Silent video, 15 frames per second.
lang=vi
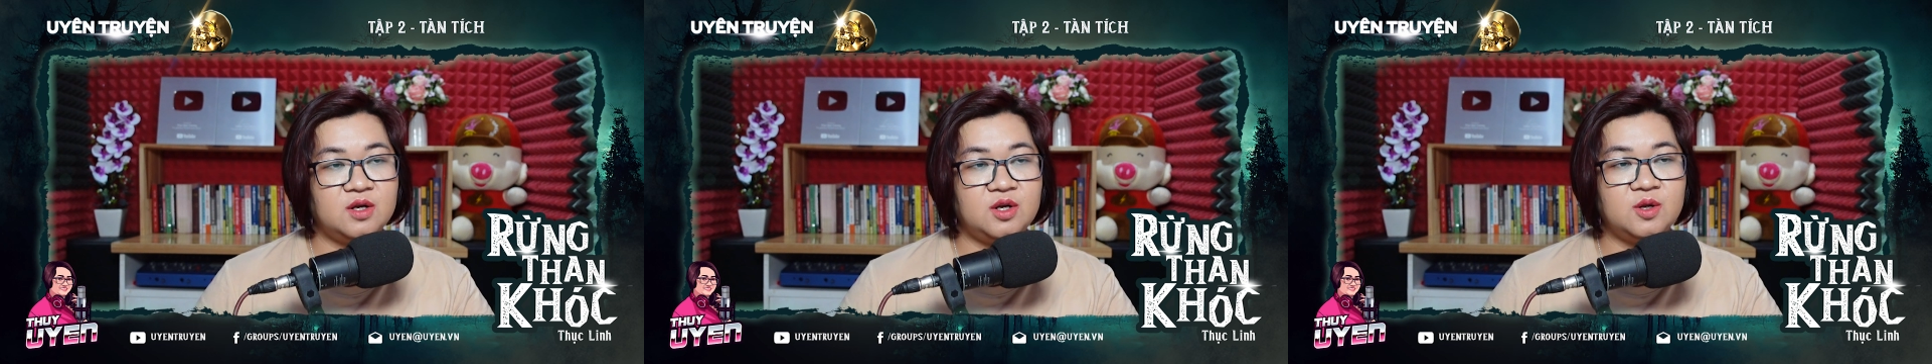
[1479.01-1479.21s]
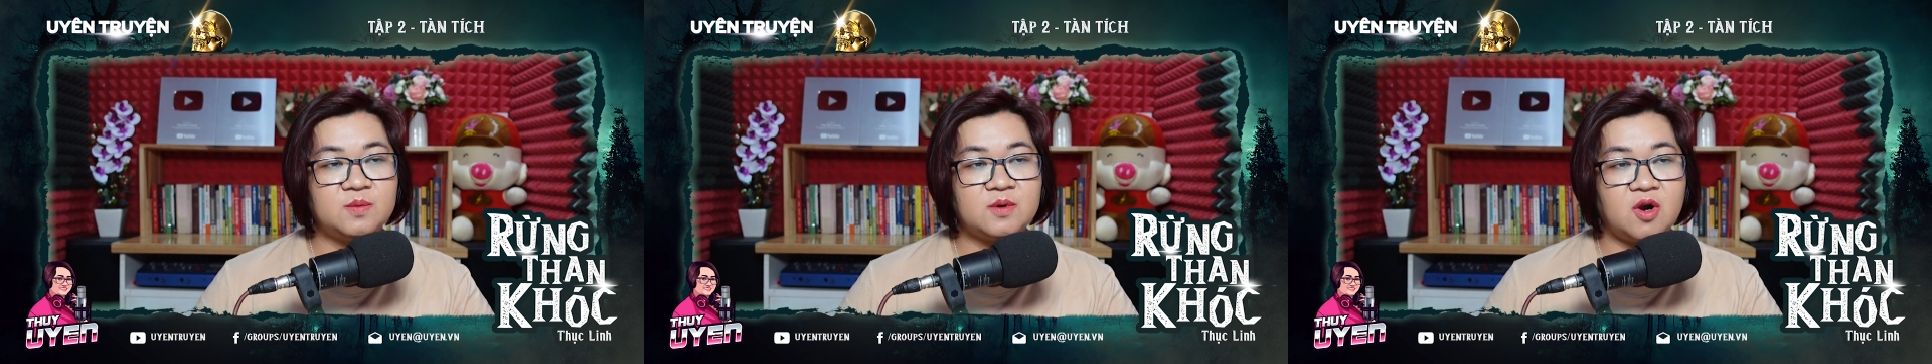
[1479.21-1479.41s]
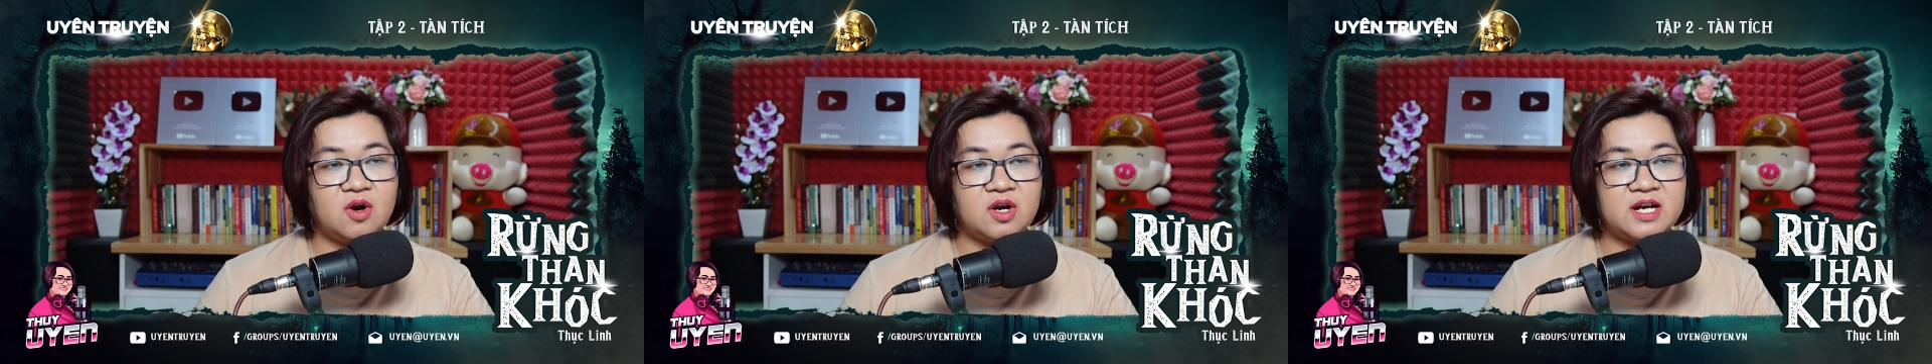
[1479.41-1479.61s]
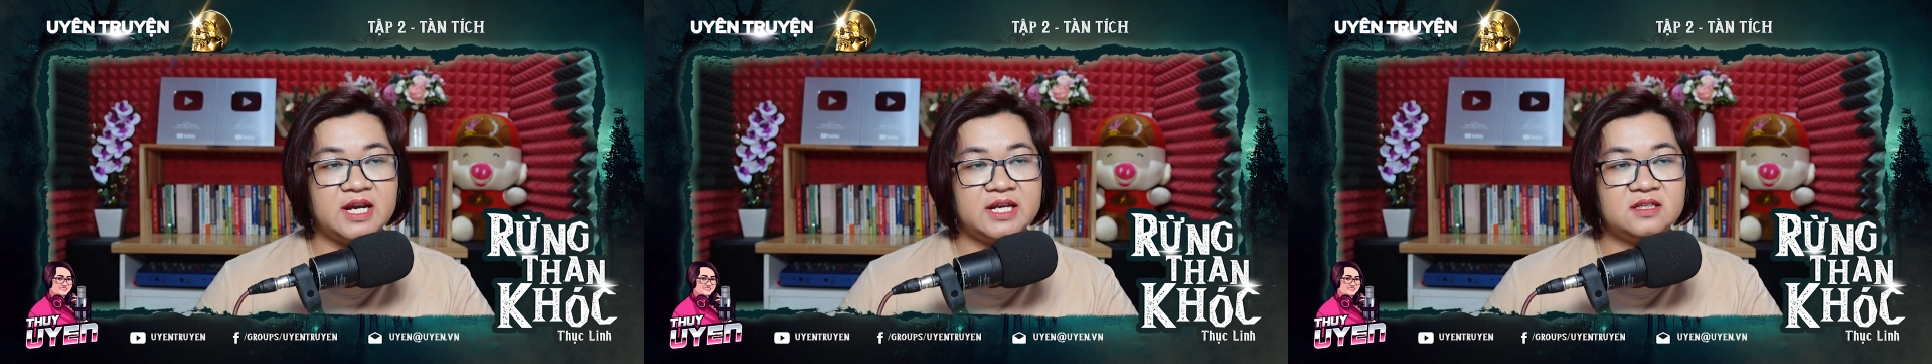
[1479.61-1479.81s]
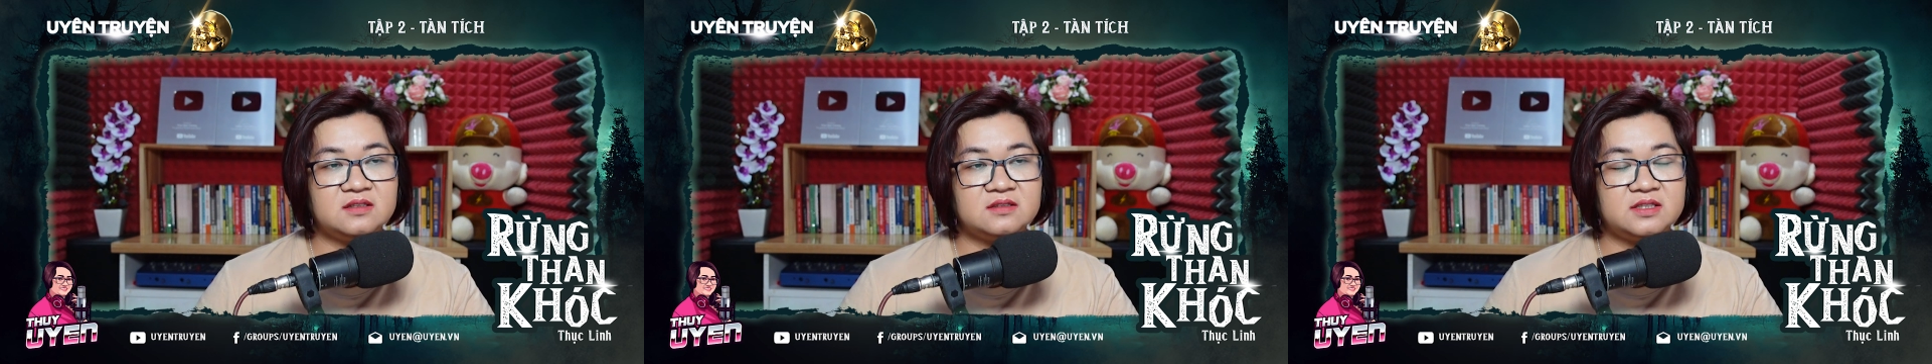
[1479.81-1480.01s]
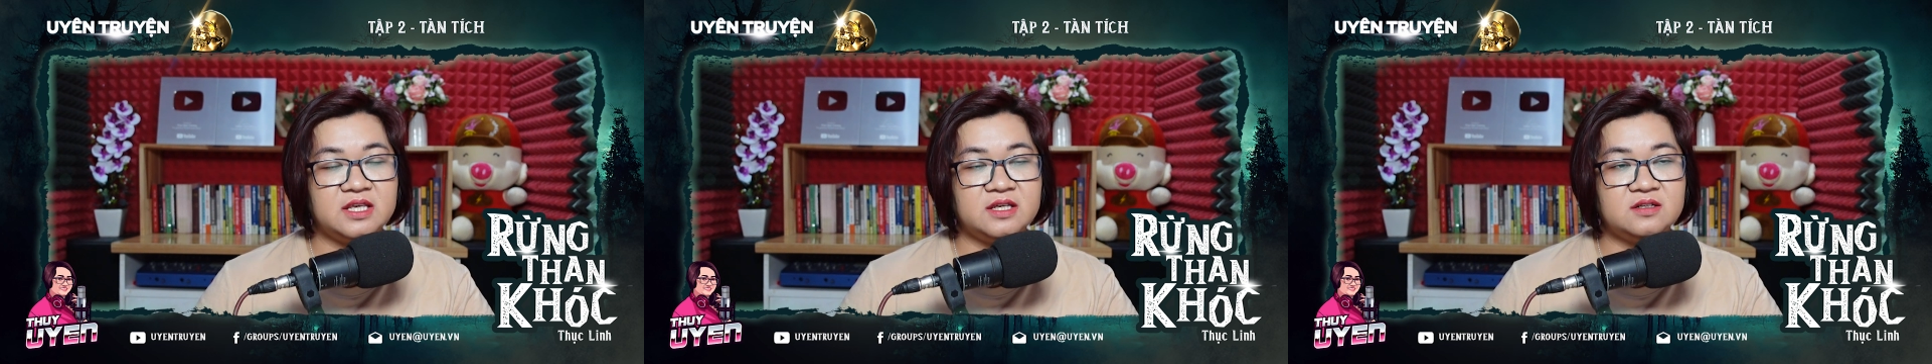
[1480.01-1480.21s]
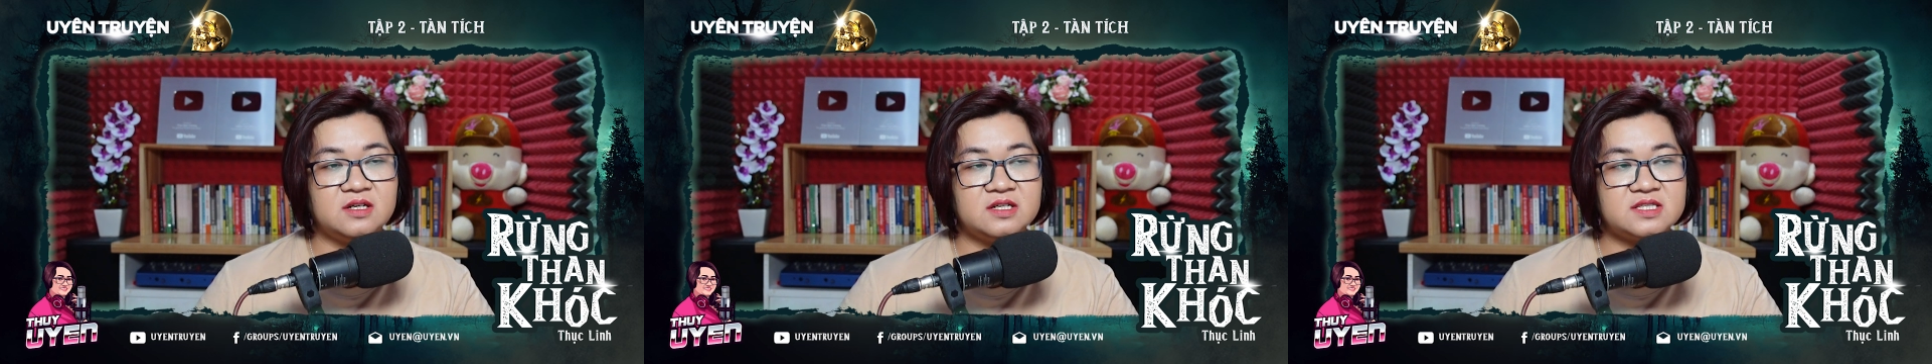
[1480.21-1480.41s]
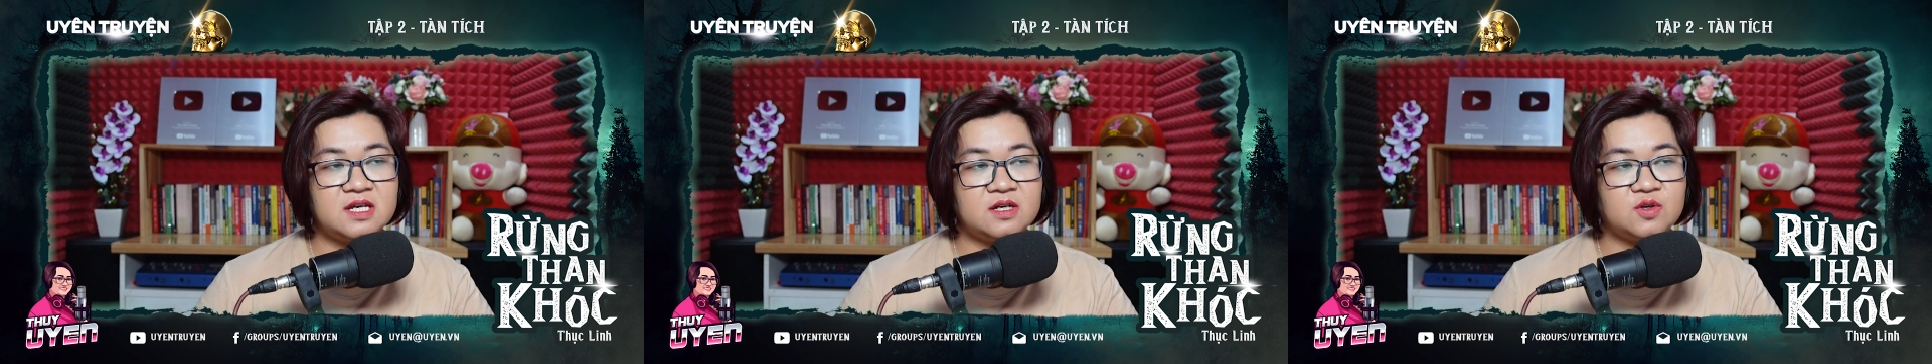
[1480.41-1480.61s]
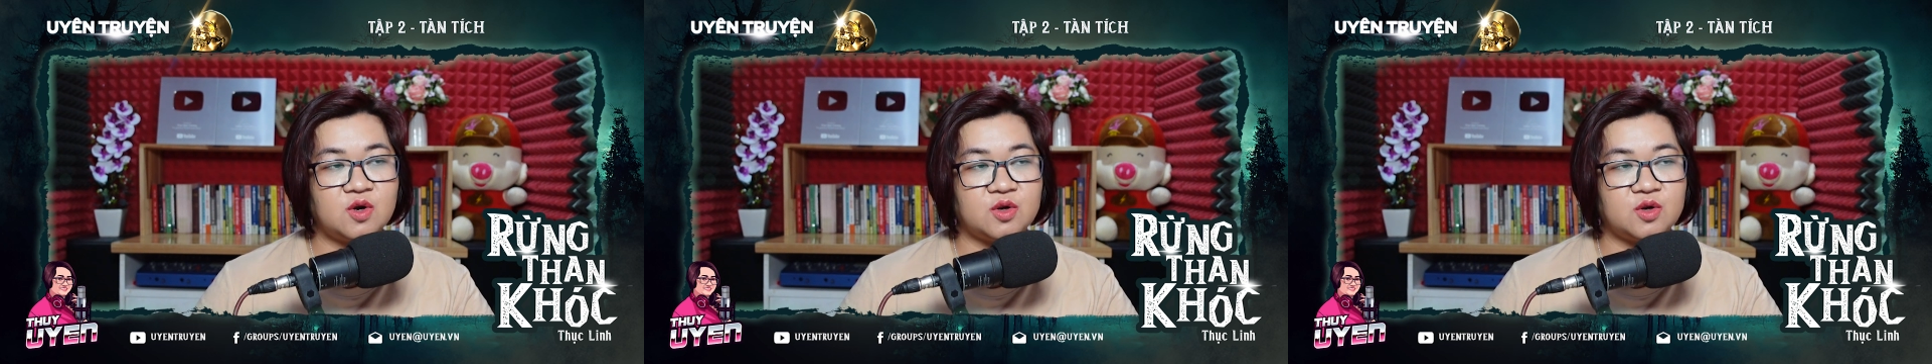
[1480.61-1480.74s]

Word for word: Lúc có khách thì người dân